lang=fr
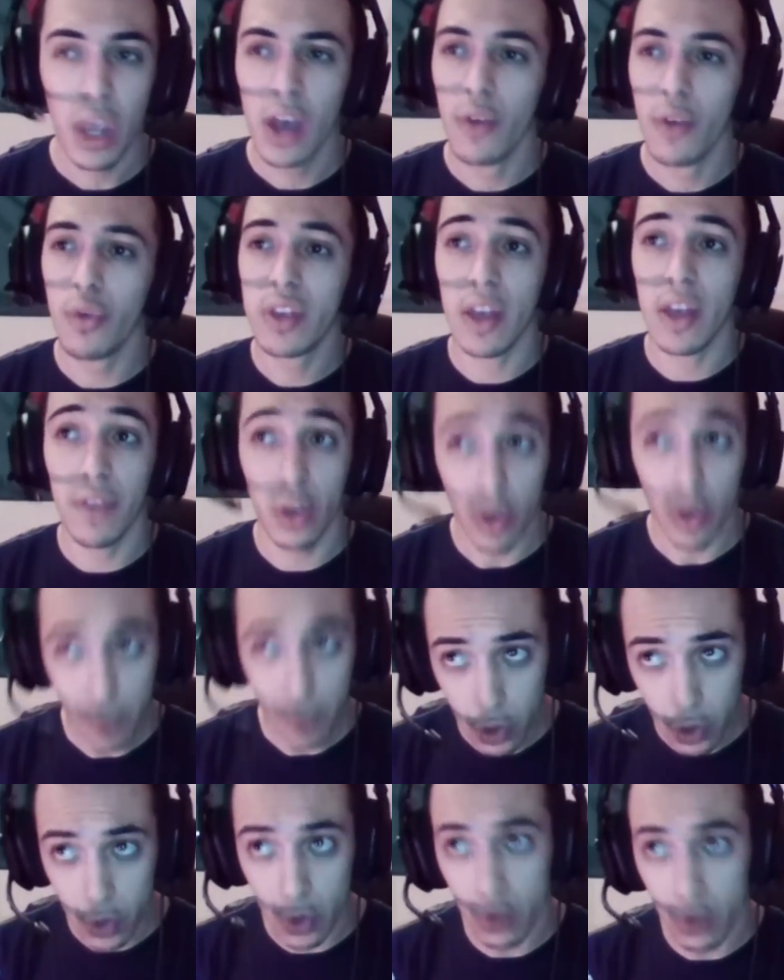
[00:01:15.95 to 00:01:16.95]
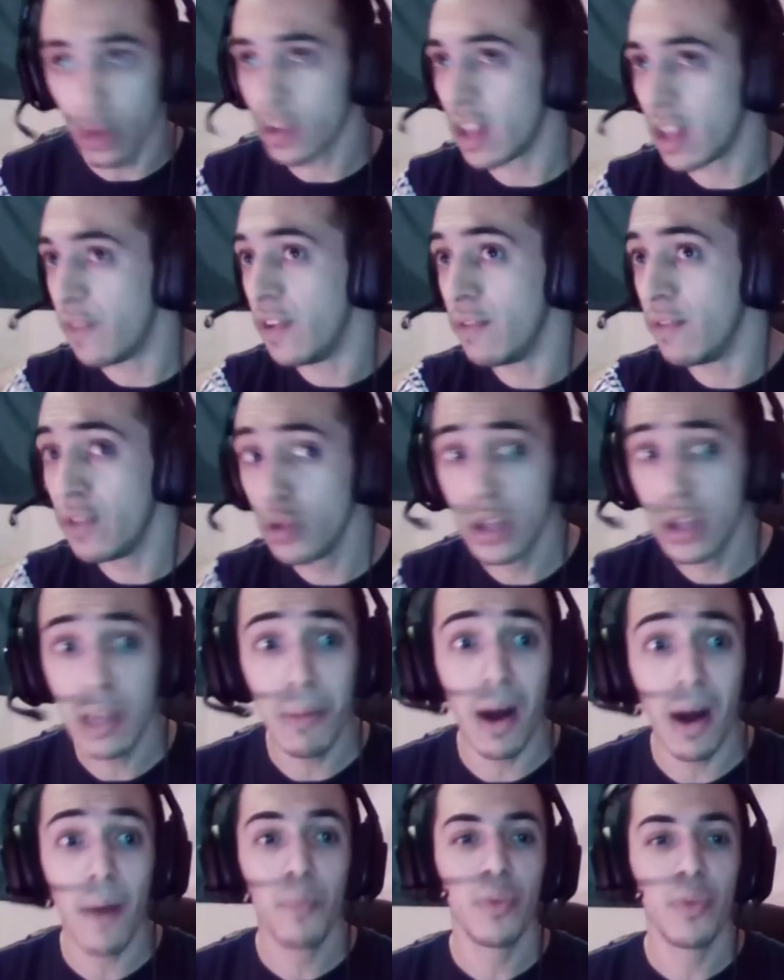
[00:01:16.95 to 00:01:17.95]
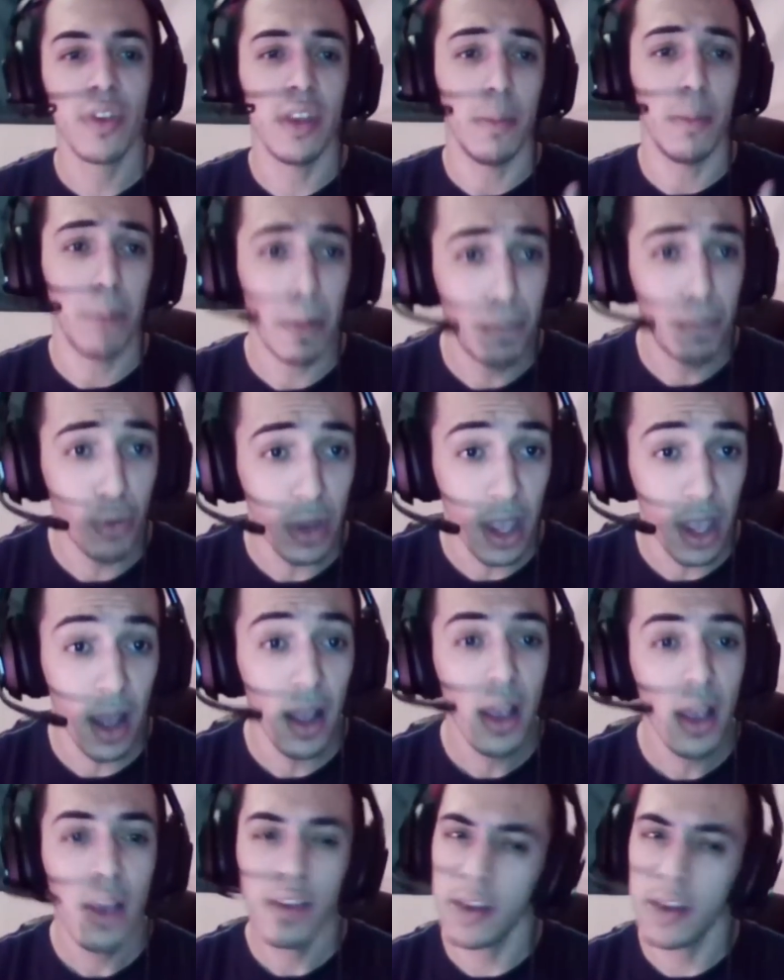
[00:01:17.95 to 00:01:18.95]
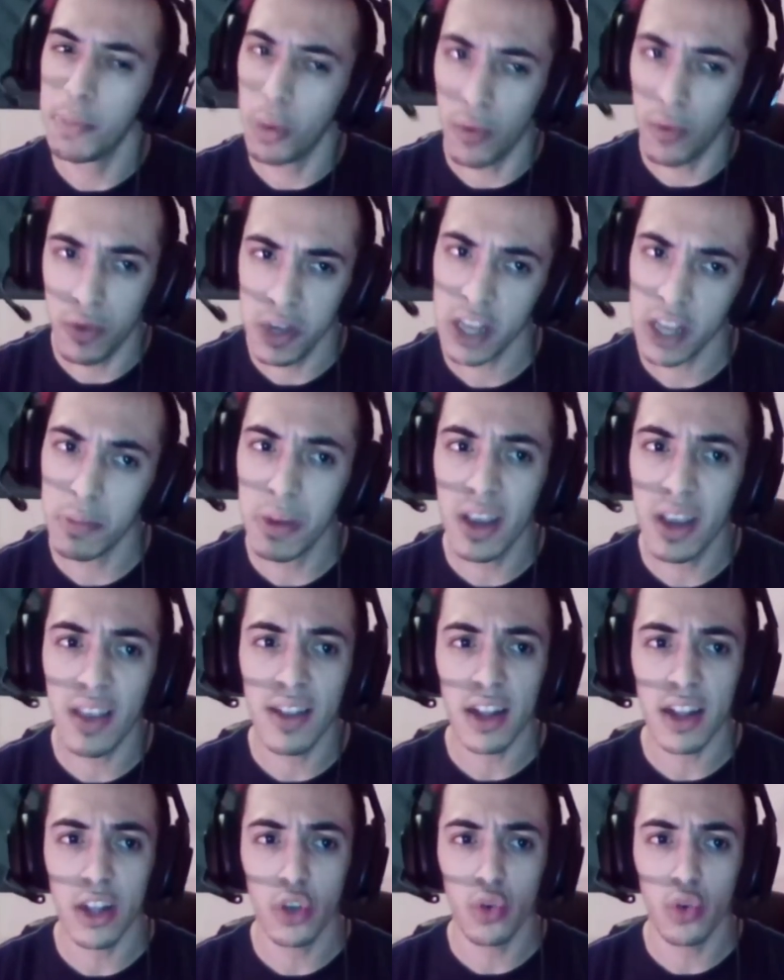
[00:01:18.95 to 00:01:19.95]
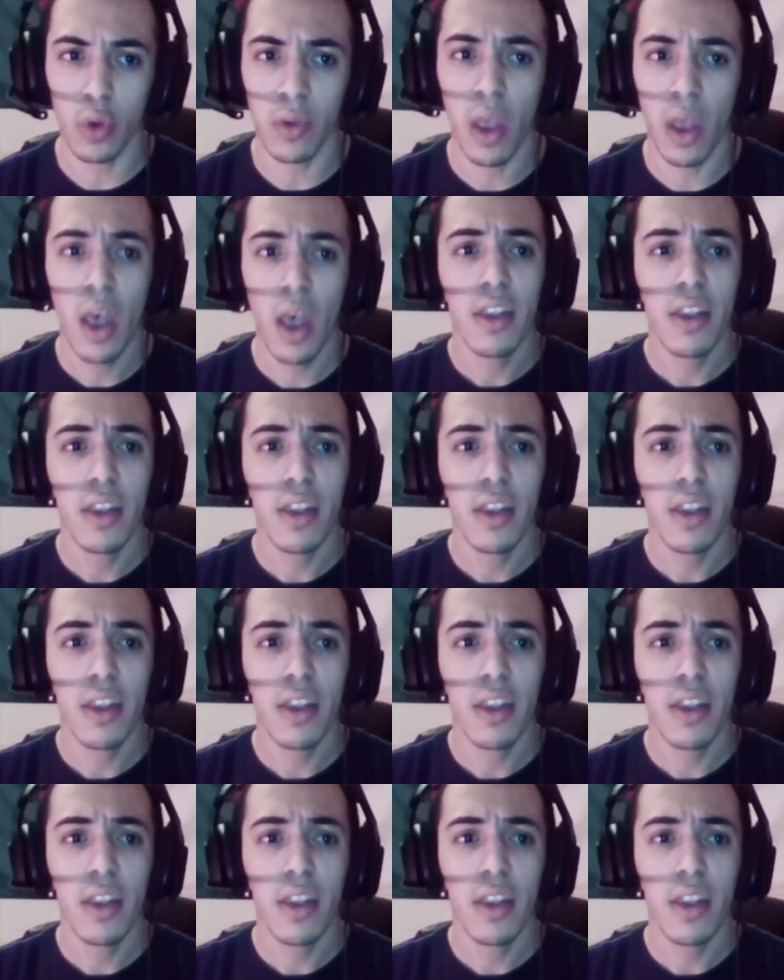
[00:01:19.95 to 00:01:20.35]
vous savez que votre tonton s'il fait une vidéo débat, c'est pas pour rien, c'est pour vous expliquer certaines choses,